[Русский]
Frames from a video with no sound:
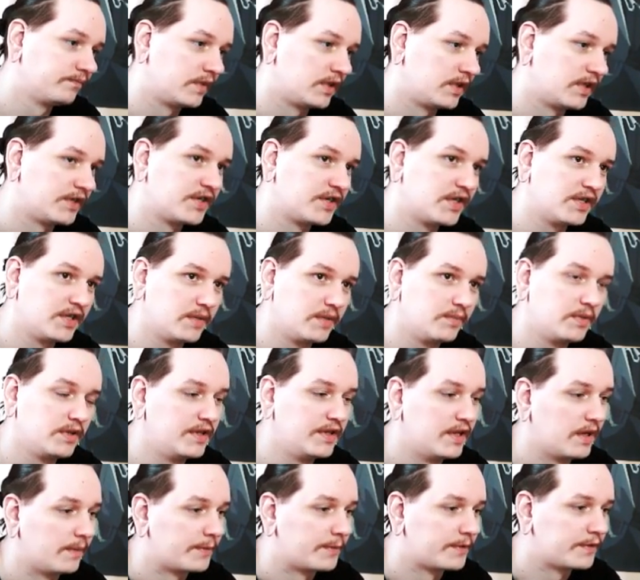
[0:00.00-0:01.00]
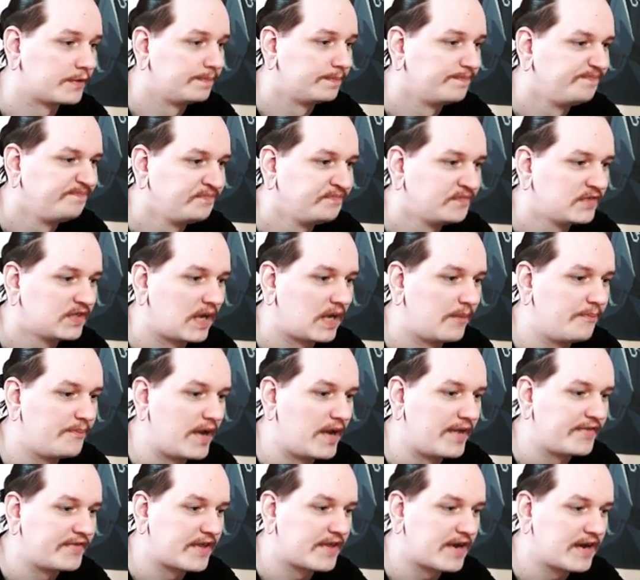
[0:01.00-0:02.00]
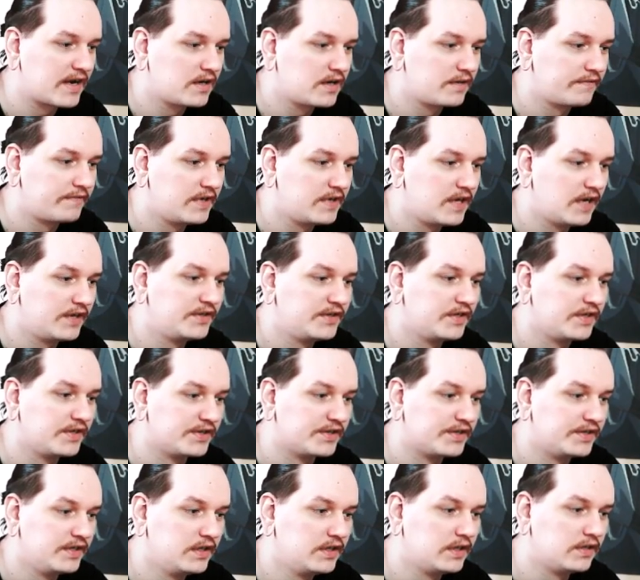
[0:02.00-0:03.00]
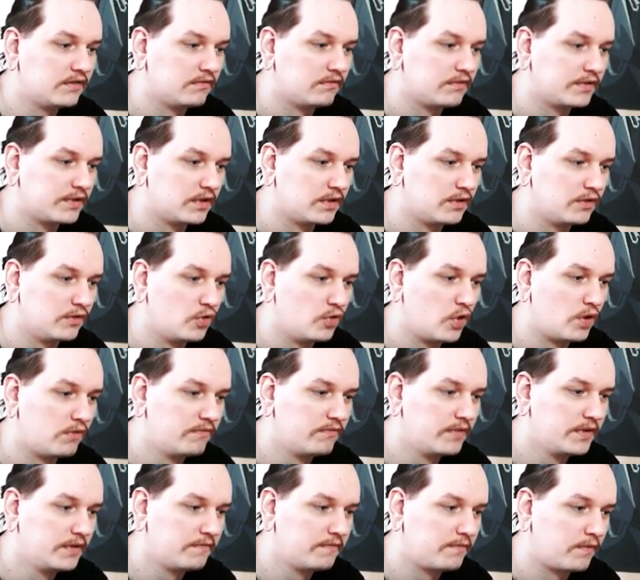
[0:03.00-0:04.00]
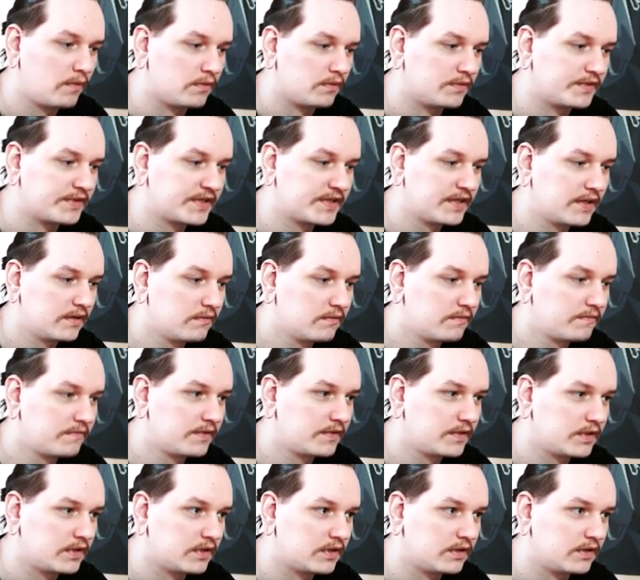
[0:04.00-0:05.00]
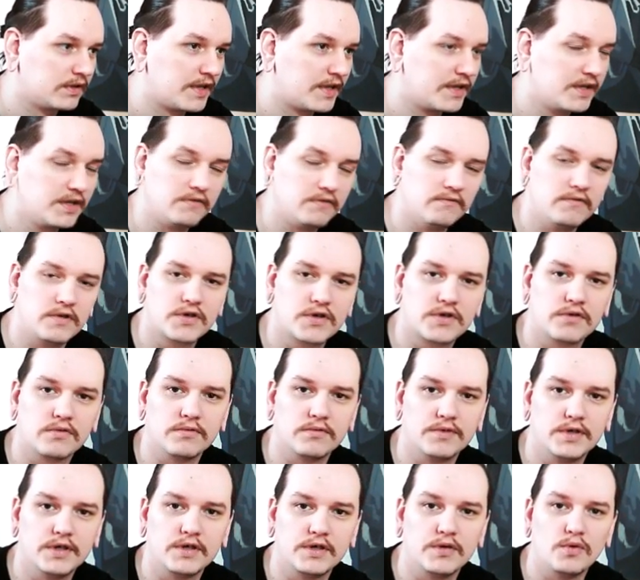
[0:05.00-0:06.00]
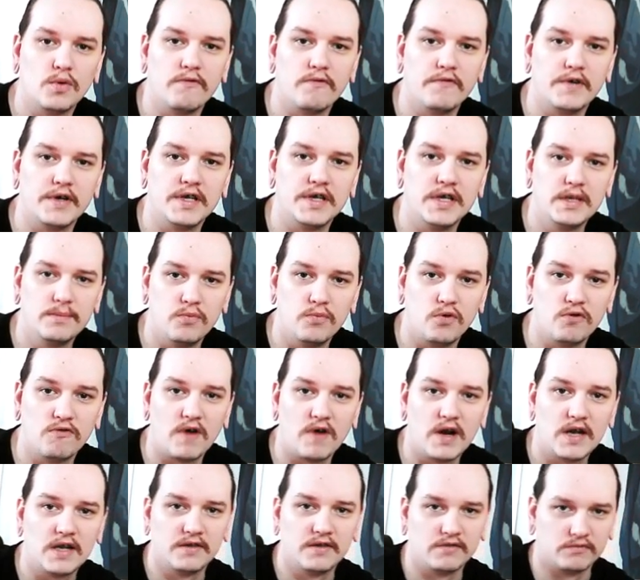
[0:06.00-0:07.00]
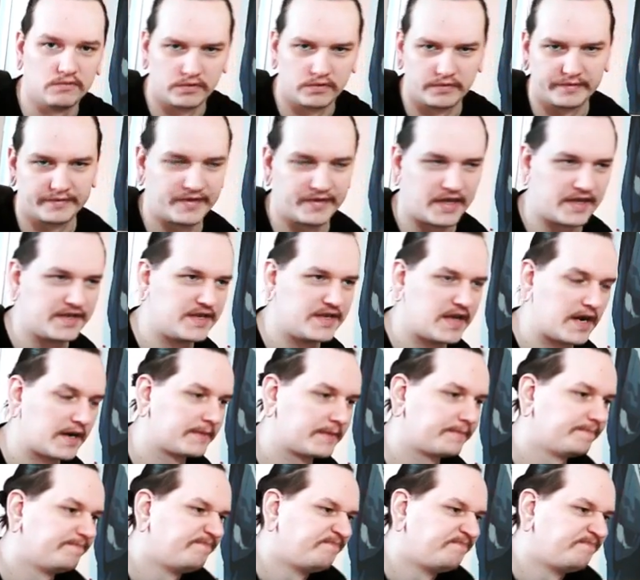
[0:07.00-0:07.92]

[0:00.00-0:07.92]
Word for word: полноценный EP Damned. Там пять треков, и один из них, вот э, новый Fall Self, э, на них вышел у них новый клип буквально вот на днях.